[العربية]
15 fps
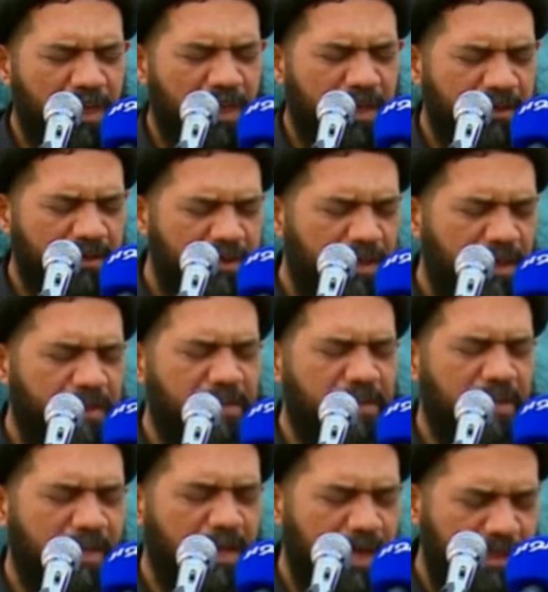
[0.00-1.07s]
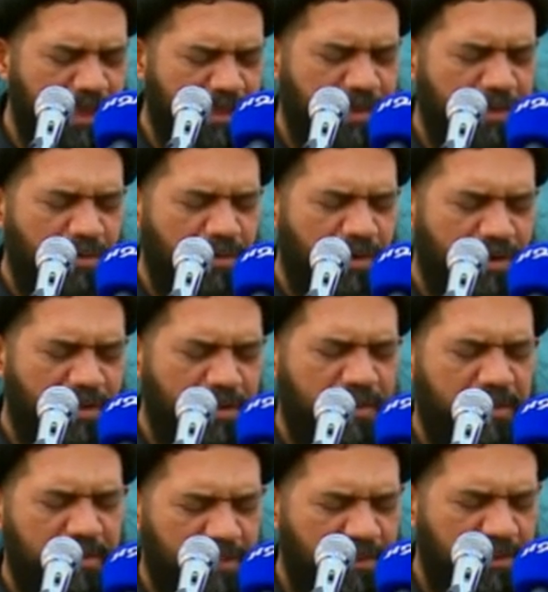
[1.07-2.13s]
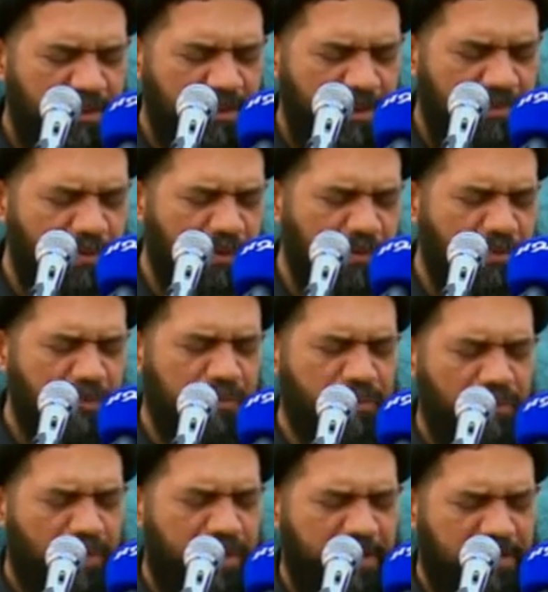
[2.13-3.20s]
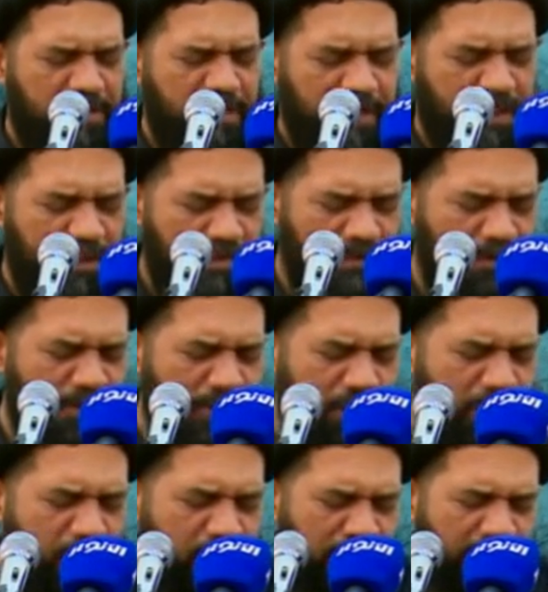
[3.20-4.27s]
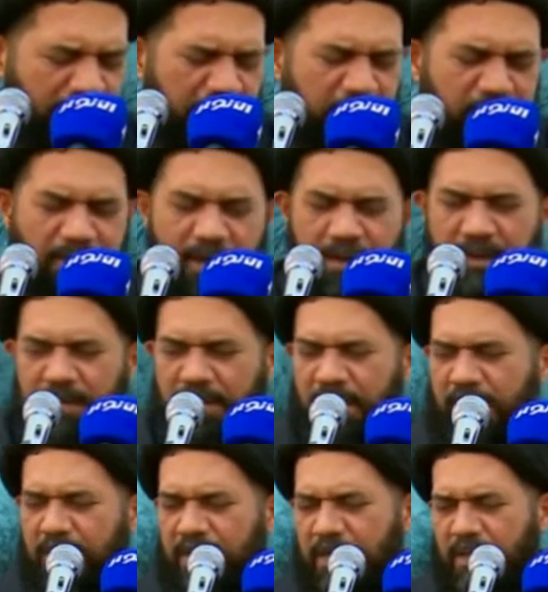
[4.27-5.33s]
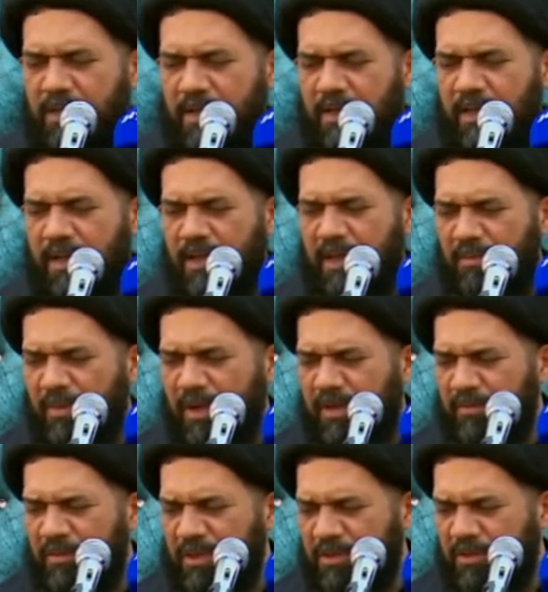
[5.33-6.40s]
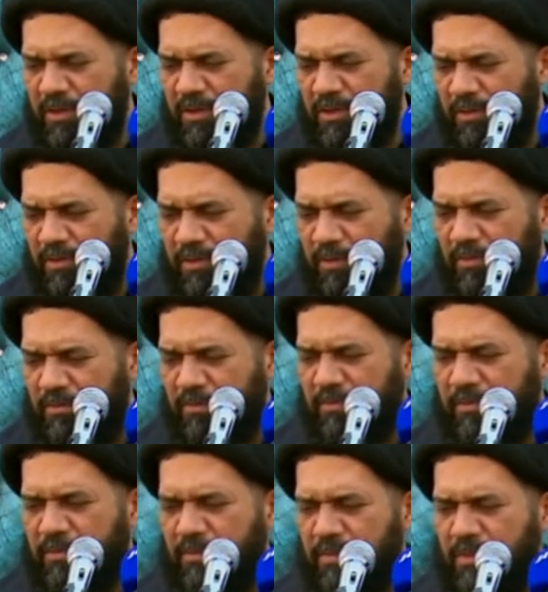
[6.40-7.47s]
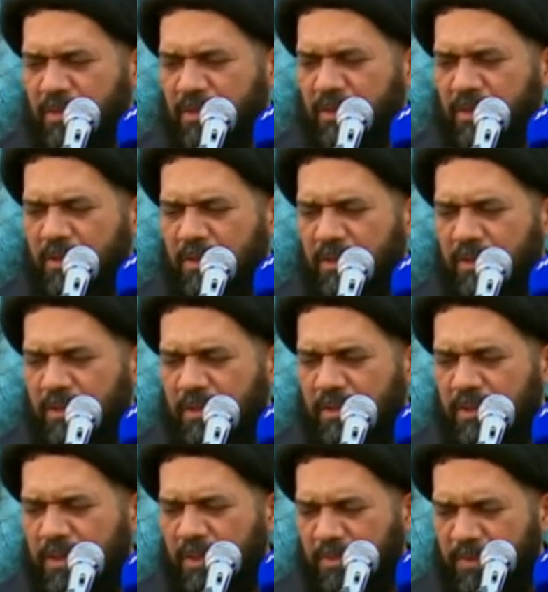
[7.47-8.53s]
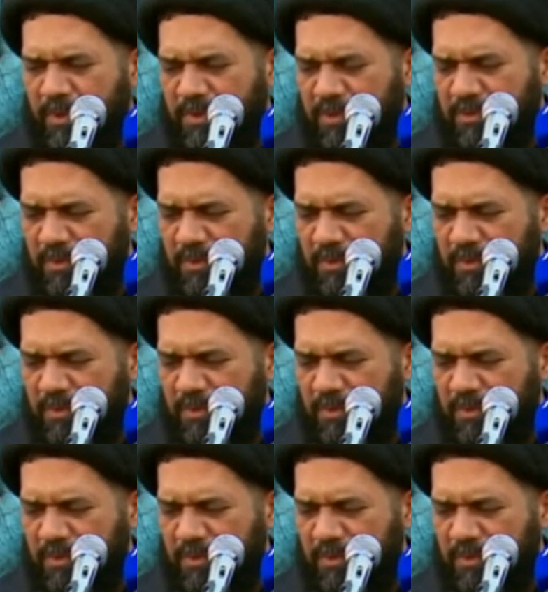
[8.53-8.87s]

انت عندك هذا الذوق ابن أصول أنت ابن جذور طيبة هاي المرة من تنهضم البنت